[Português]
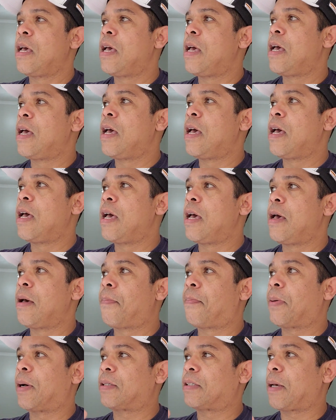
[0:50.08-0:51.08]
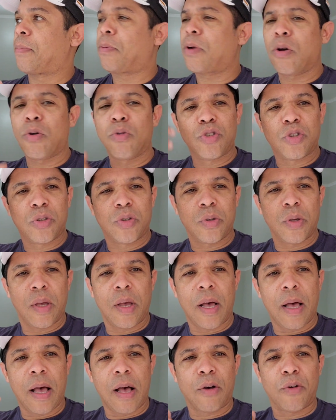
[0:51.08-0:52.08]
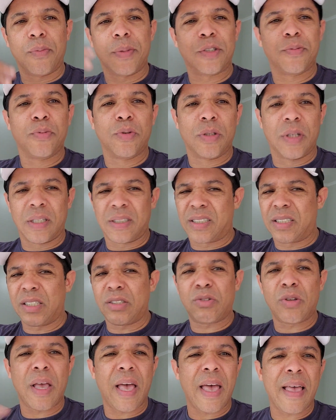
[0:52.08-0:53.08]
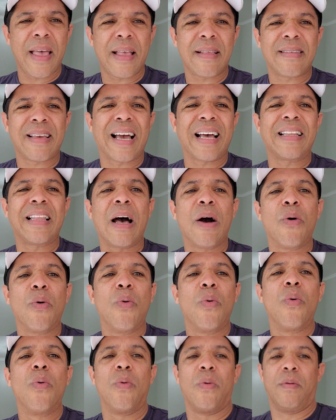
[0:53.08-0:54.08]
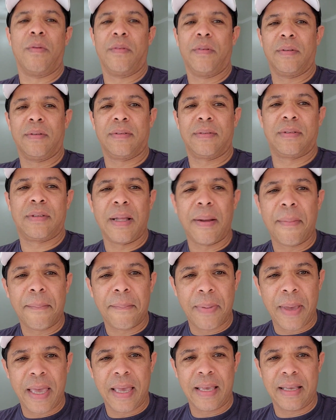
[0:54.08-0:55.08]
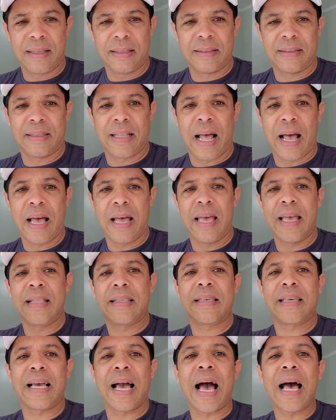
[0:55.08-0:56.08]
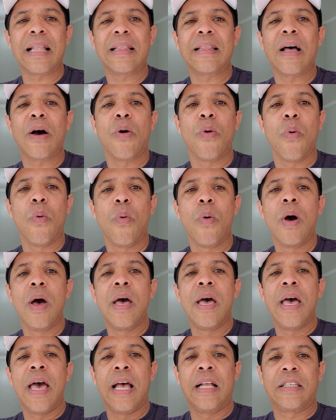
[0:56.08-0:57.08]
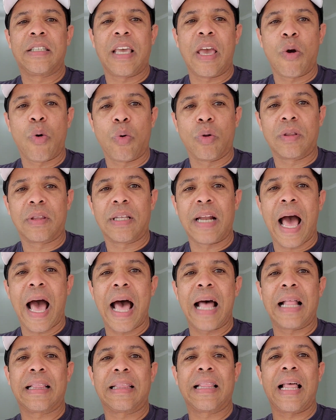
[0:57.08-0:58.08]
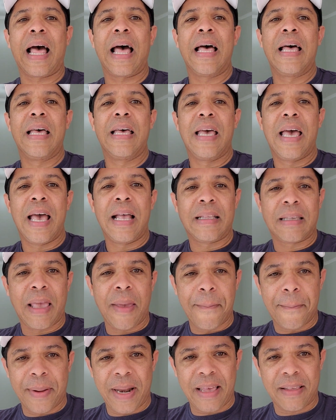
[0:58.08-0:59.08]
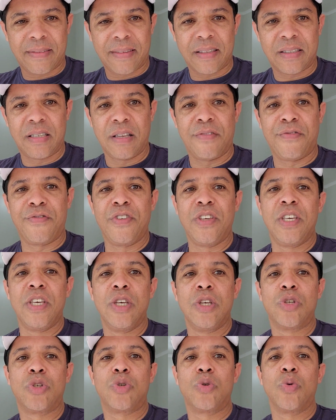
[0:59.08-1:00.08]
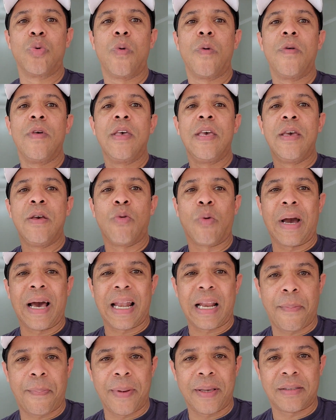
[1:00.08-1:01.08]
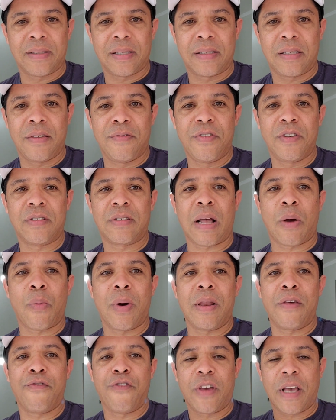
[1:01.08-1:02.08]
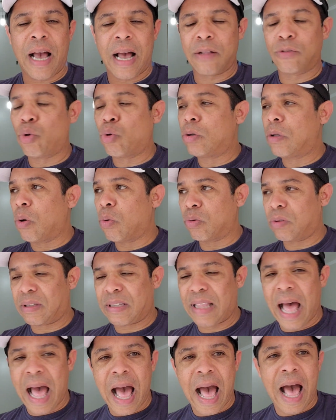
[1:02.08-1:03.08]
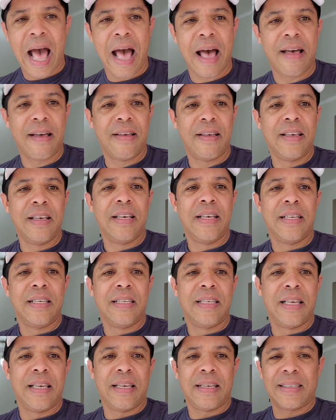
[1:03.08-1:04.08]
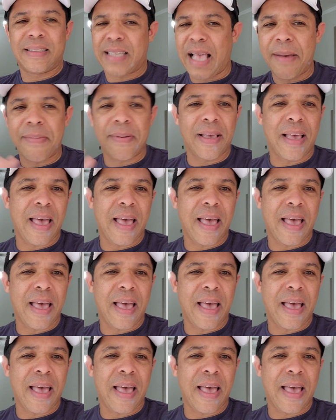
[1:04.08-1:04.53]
é, passar por alguns, algumas mudanças. Isso é, é de cada um também, tá? É de cada um é de quem contrata, é de quem presta serviço, e o cara que presta serviço está qualificado ou não está. Sabe,